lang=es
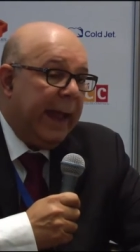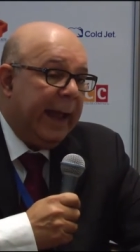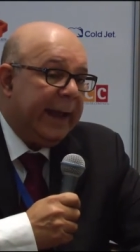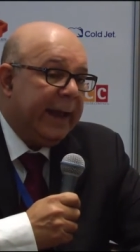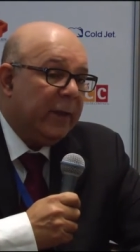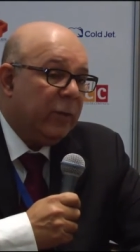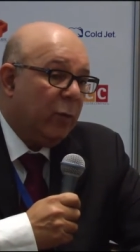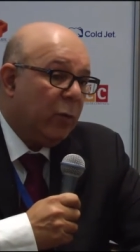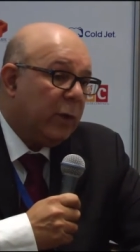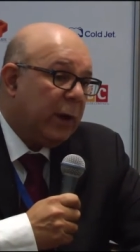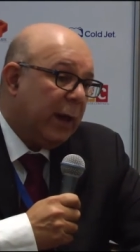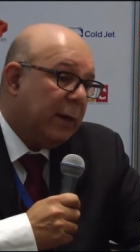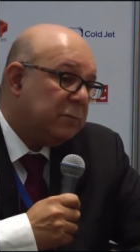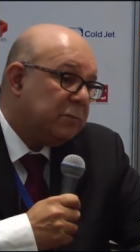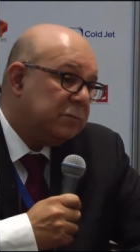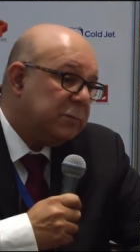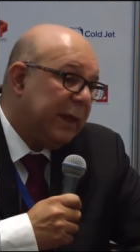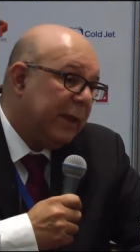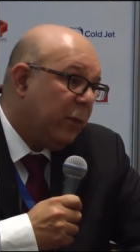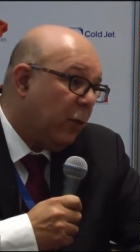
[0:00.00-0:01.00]
que dura
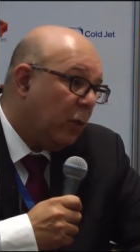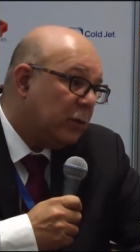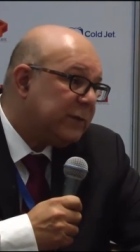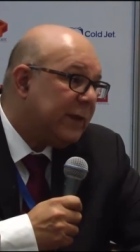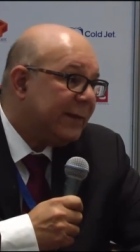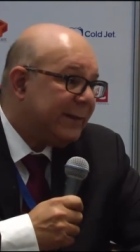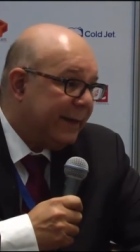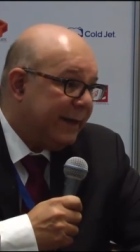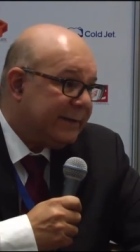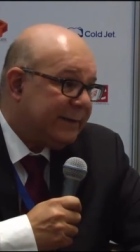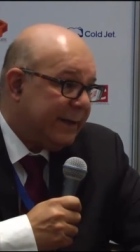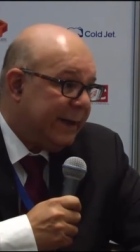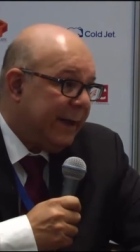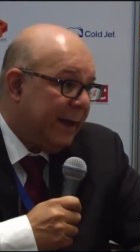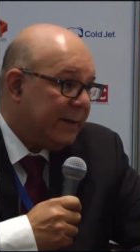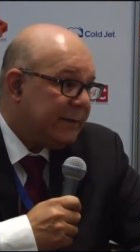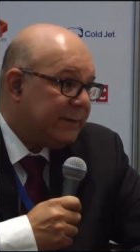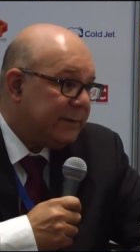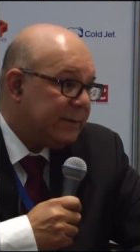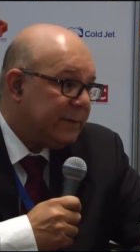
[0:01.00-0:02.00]
de dos a tres
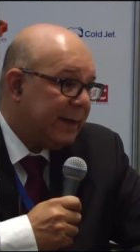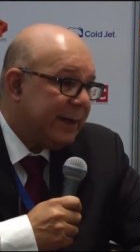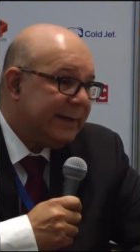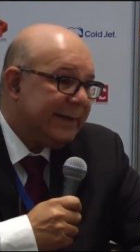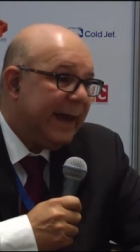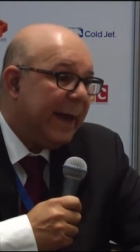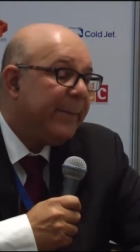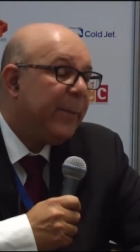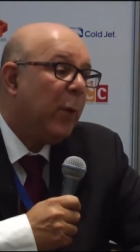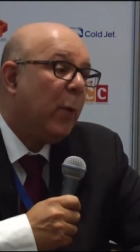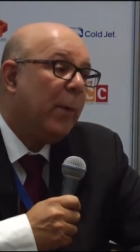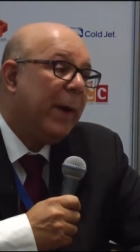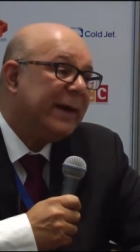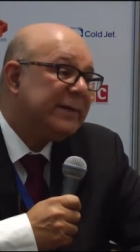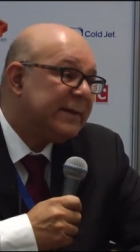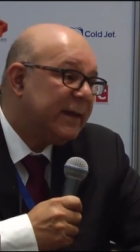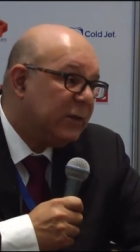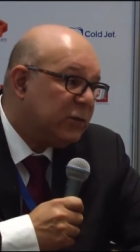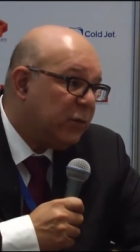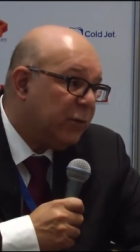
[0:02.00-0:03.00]
días, tiempo
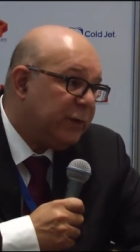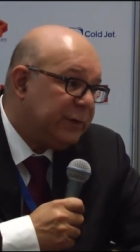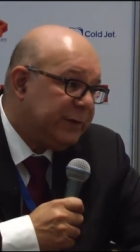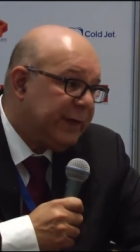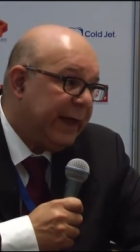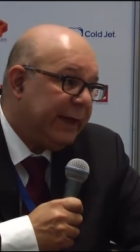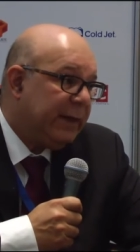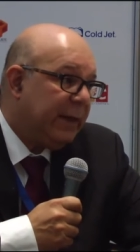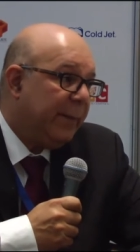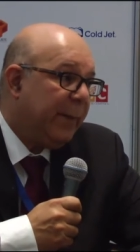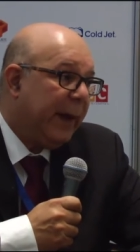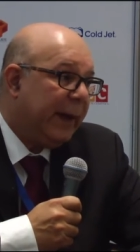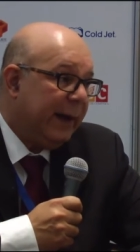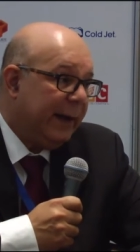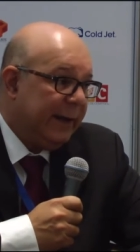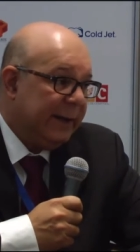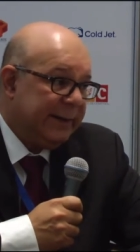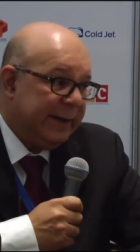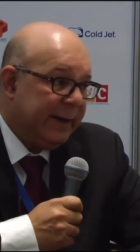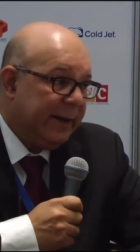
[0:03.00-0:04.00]
más que suficiente para
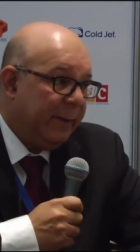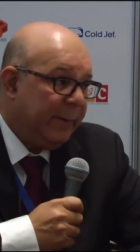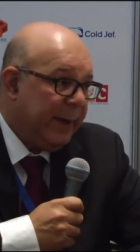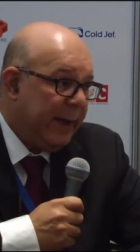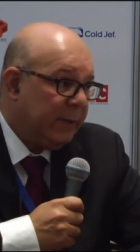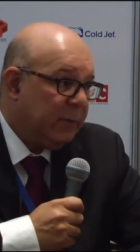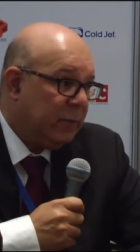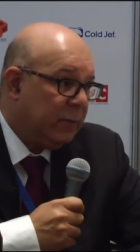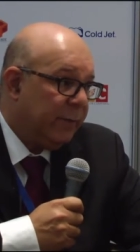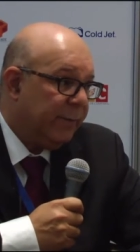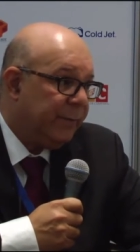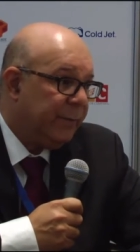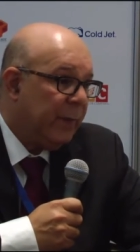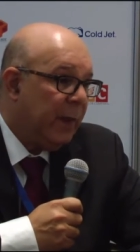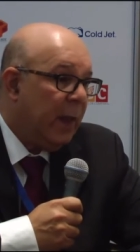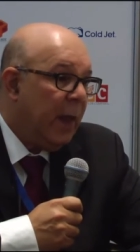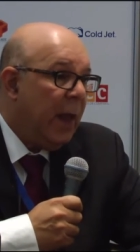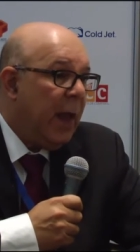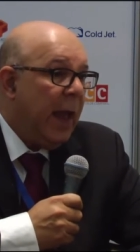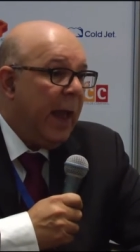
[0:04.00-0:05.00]
el entrenamiento.
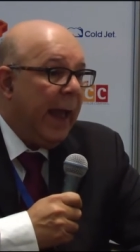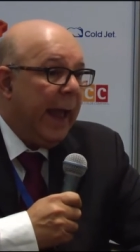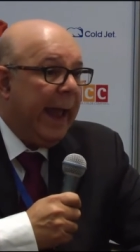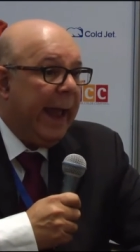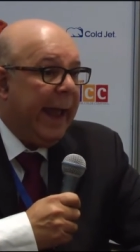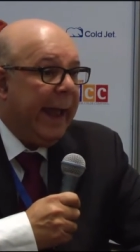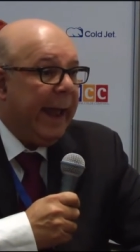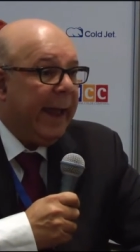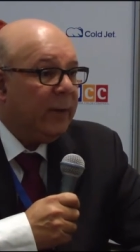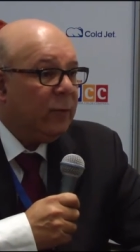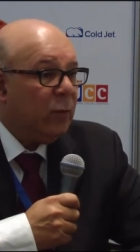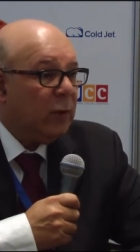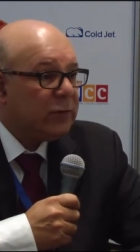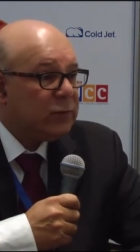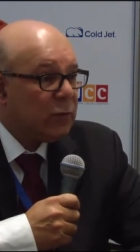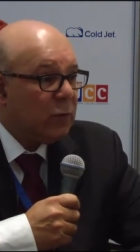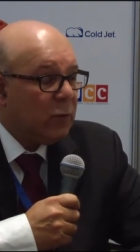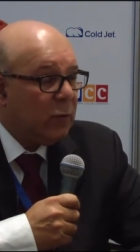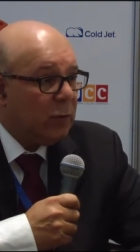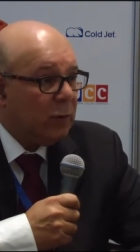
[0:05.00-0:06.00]

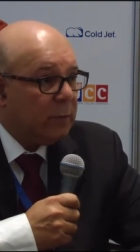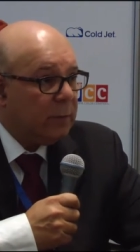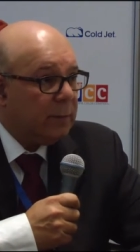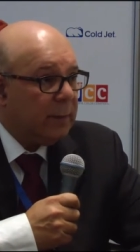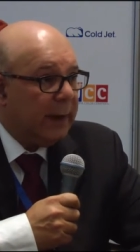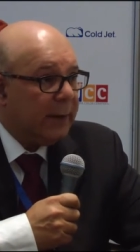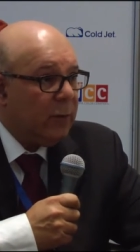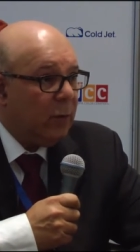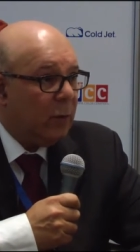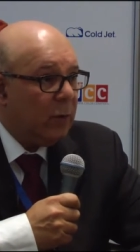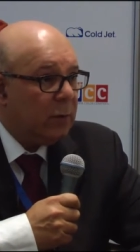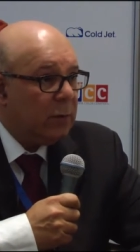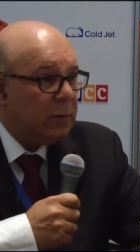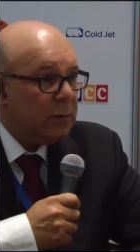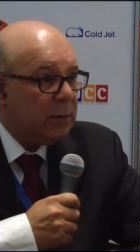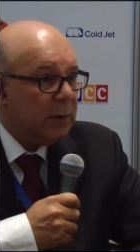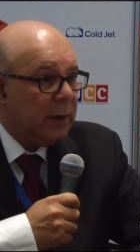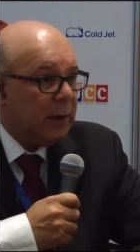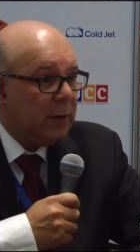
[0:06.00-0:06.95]
nuestro mayor